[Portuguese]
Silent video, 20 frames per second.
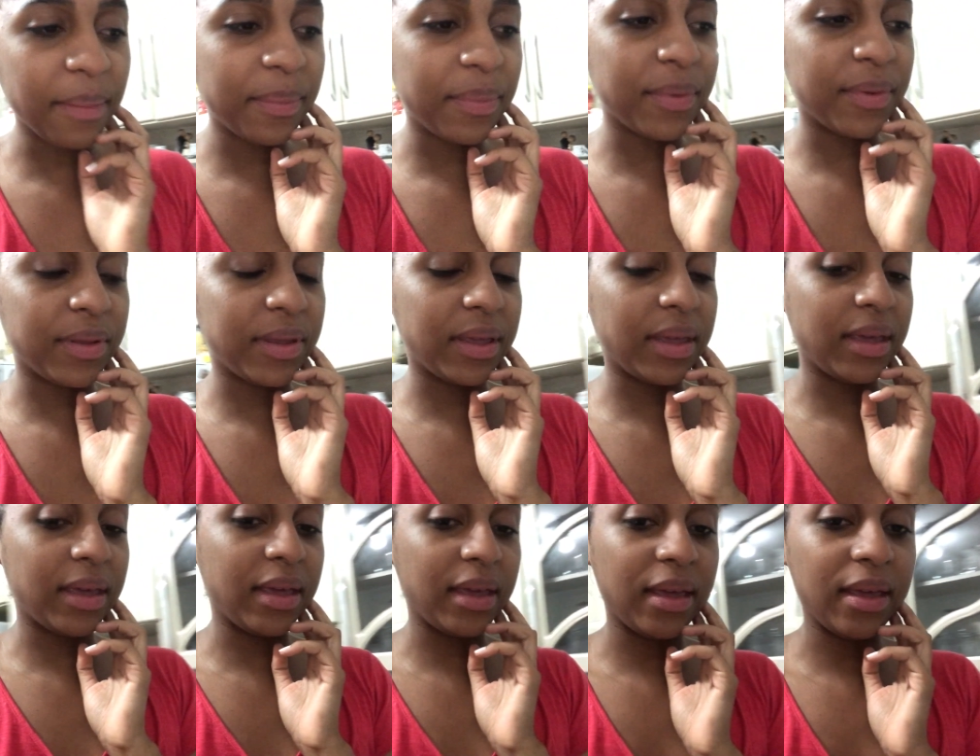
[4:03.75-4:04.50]

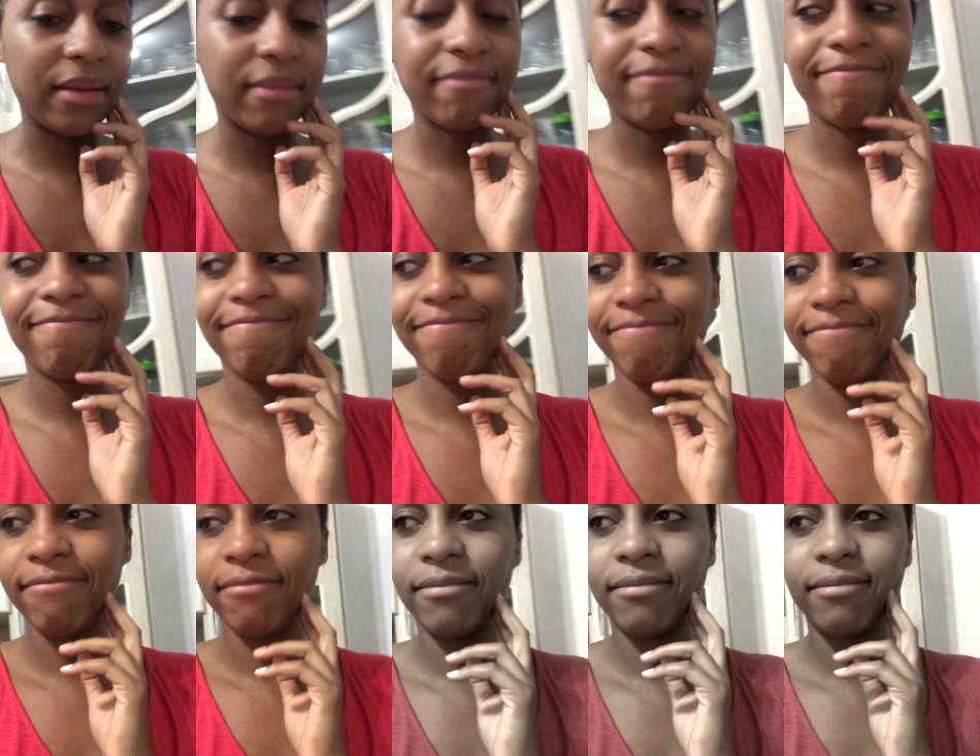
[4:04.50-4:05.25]
Porque.
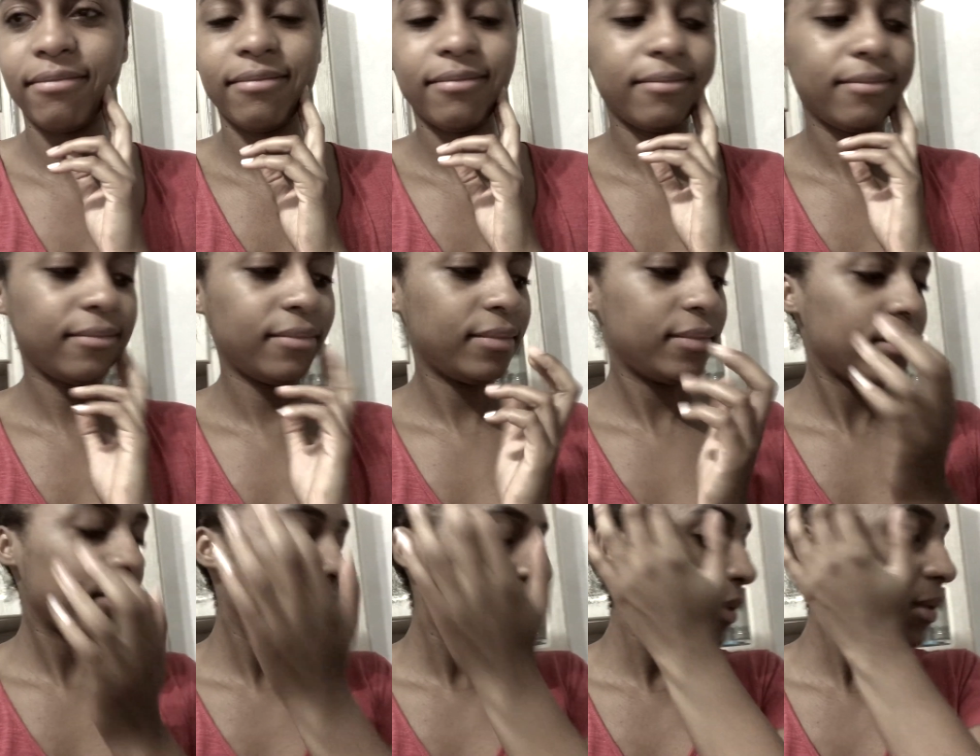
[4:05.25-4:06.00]
Vai comer só de
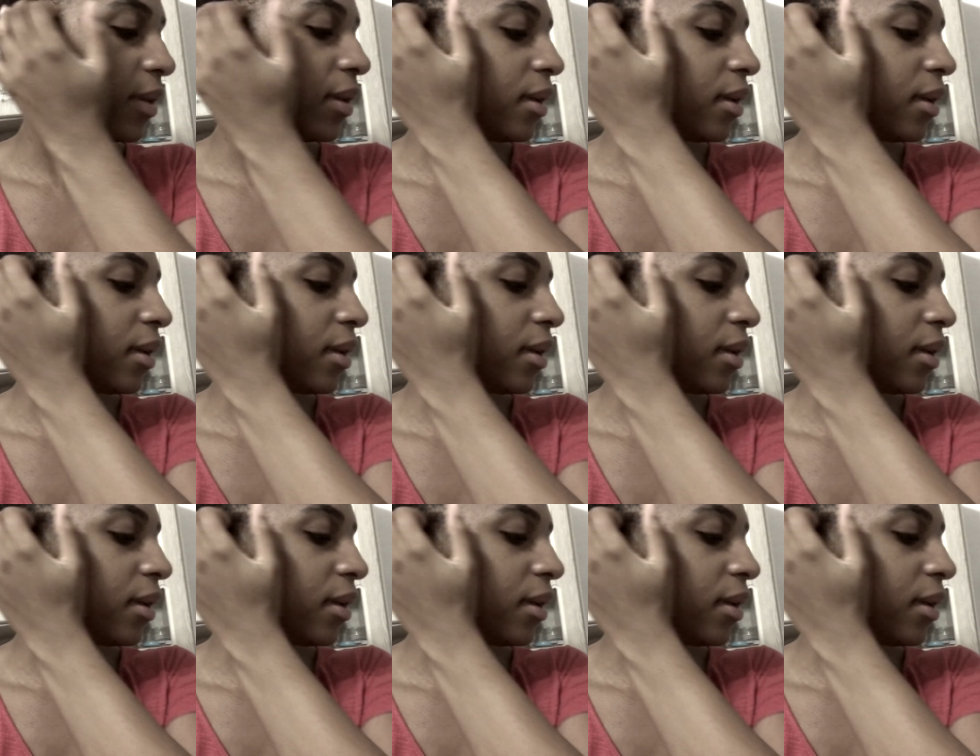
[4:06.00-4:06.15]
atum?